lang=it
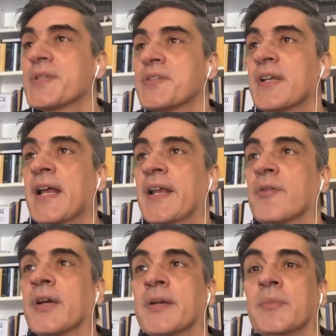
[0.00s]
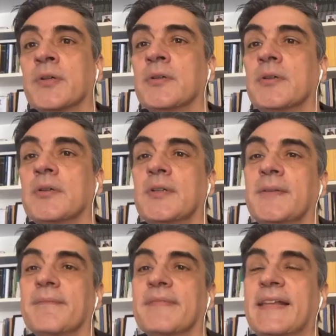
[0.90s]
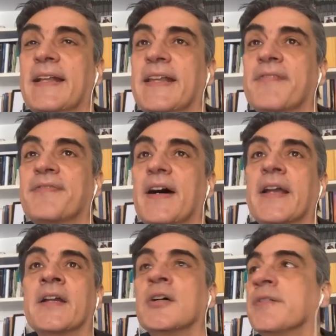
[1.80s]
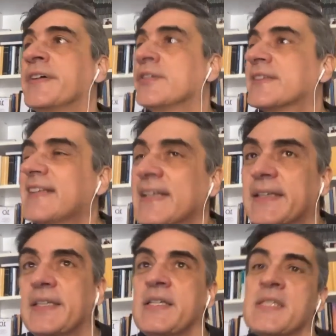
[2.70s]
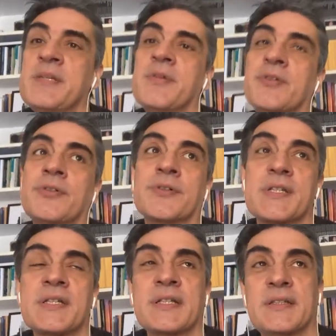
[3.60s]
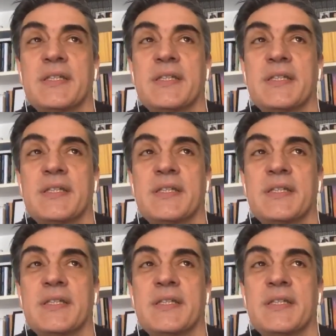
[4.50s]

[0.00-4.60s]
personale in qualche modo tende a fare. No? Vedo tantissimi corsi,